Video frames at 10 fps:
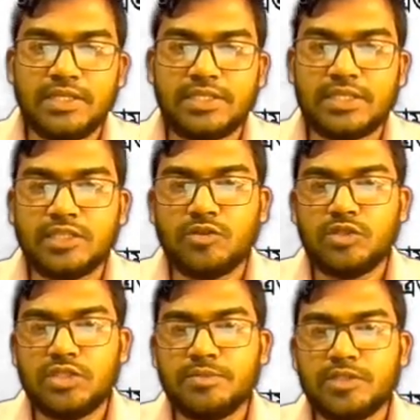এর সাথে
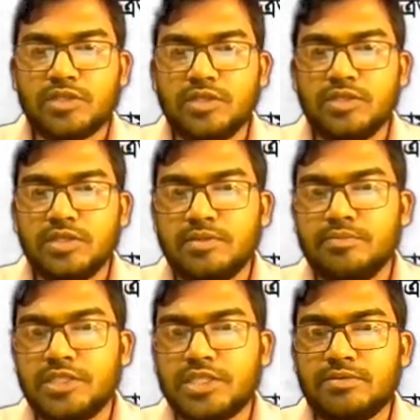নৈতিক বিষয়
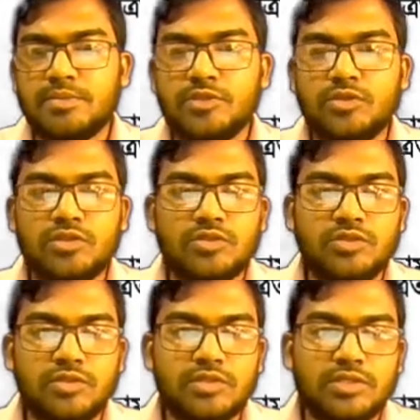বিশেষভাবে জড়িত
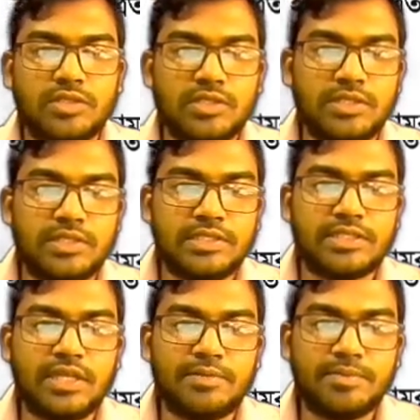
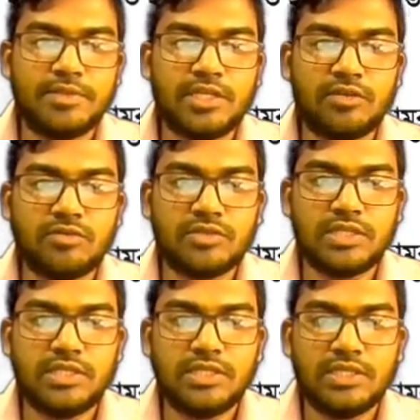ইসলামী বিধান
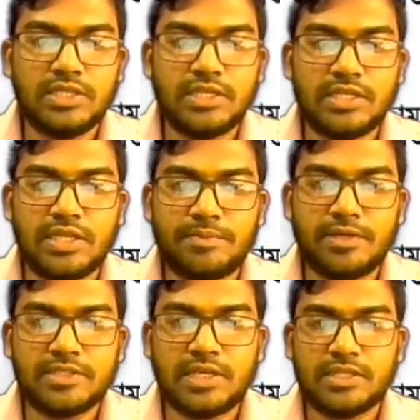অনুযায়ী
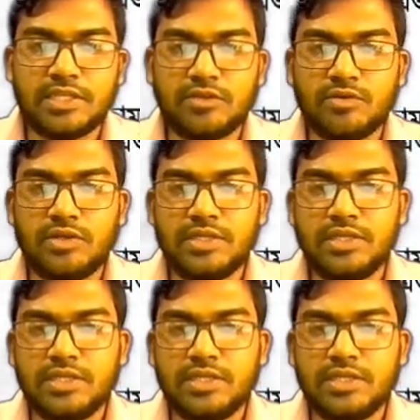নামাজ আদায় করলে